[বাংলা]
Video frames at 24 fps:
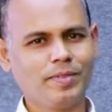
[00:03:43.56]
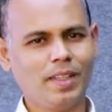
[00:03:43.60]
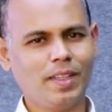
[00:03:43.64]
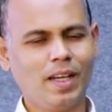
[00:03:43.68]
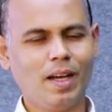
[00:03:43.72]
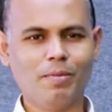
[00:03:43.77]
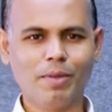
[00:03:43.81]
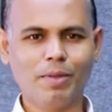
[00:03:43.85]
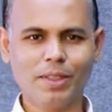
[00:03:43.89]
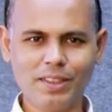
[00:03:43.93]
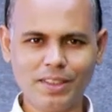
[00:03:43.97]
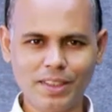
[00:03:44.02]

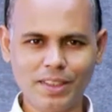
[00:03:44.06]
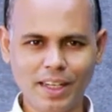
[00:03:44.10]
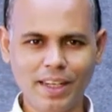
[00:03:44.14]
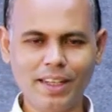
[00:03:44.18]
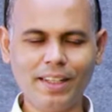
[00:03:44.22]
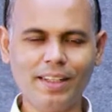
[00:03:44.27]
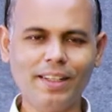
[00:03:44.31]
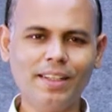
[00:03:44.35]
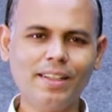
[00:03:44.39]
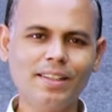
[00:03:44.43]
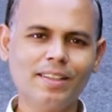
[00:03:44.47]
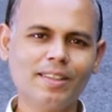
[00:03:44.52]
আমরা
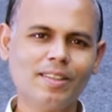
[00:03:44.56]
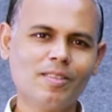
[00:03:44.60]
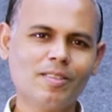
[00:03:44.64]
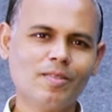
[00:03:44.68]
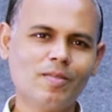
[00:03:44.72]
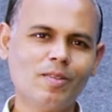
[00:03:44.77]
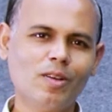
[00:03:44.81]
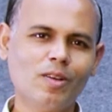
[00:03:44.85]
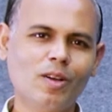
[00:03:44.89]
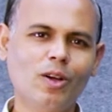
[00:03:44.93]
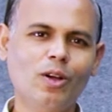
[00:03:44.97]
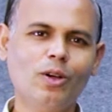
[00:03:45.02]
জানি
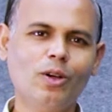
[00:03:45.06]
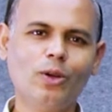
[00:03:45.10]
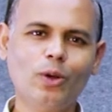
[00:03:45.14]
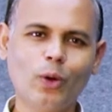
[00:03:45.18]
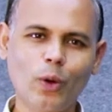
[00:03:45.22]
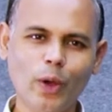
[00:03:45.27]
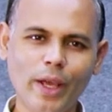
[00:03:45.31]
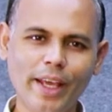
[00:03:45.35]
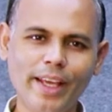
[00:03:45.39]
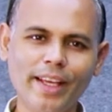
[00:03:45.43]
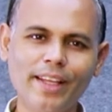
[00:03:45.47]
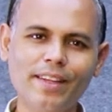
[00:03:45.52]

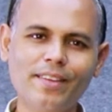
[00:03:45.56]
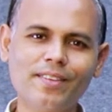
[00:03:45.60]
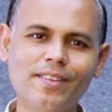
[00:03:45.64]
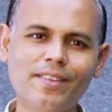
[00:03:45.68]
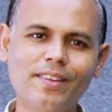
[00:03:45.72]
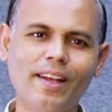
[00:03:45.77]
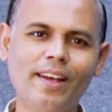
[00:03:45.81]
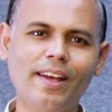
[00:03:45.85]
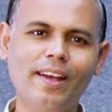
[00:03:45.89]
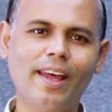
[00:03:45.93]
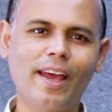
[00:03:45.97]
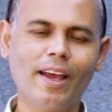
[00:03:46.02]
ড্রয়িং ইজ
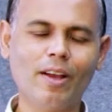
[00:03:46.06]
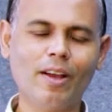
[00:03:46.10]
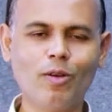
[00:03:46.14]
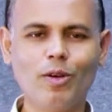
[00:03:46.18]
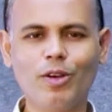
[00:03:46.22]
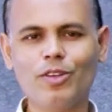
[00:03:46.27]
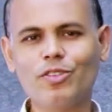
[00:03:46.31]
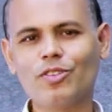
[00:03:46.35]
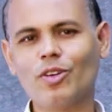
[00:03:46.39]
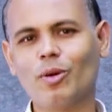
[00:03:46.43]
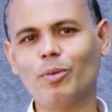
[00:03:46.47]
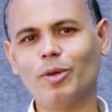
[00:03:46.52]
দ্য
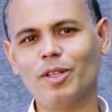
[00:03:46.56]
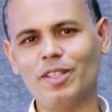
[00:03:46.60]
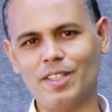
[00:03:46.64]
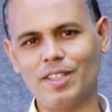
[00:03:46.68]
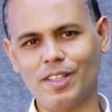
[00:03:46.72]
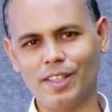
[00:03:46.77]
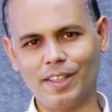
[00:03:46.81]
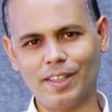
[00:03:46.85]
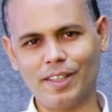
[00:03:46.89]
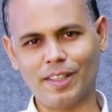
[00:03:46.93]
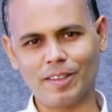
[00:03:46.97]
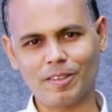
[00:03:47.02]
ল্যাঙ্গুয়েজ অফ
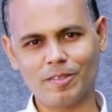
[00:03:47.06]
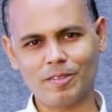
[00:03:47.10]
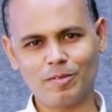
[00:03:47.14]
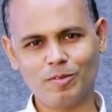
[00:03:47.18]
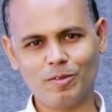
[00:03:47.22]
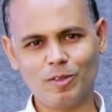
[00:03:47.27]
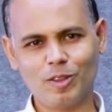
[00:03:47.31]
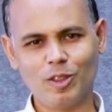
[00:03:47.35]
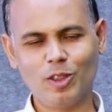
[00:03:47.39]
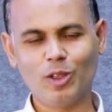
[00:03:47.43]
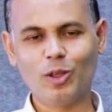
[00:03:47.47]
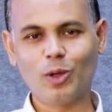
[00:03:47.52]
ইঞ্জিনিয়ার
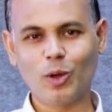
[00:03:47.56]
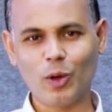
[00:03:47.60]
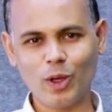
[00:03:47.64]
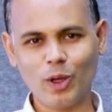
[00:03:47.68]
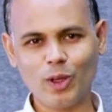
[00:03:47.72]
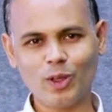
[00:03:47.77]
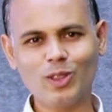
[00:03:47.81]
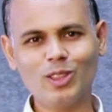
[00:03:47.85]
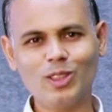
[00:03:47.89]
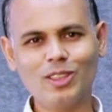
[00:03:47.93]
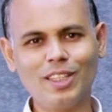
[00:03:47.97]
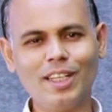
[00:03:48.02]
ড্রয়িং
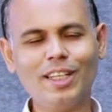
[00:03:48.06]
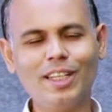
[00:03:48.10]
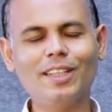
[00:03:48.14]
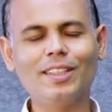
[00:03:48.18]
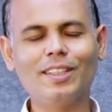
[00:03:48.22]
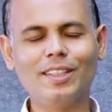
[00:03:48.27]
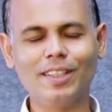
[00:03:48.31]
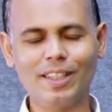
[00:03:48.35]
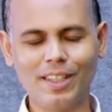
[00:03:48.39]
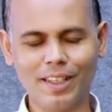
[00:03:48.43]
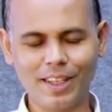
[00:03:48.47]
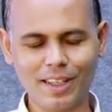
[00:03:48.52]
হচ্ছে
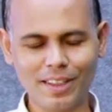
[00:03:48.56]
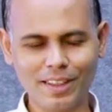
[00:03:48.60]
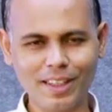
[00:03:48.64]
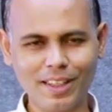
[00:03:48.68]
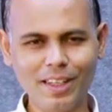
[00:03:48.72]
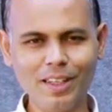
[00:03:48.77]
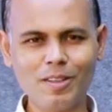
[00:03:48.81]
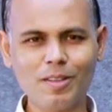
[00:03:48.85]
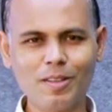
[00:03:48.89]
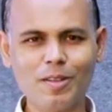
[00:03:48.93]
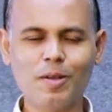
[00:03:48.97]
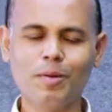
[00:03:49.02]

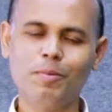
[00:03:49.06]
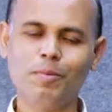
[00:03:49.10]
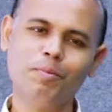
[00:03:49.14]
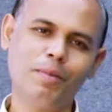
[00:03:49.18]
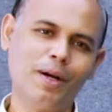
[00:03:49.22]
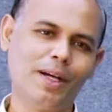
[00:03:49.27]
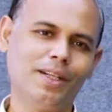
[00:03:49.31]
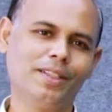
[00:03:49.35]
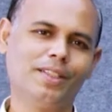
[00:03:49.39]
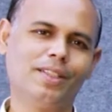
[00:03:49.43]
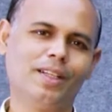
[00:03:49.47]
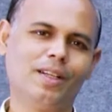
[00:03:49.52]
ইঞ্জিনিয়ারদের
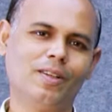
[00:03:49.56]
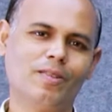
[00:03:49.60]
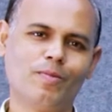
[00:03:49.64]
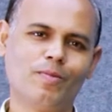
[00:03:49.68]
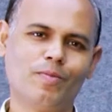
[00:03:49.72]
ভাষা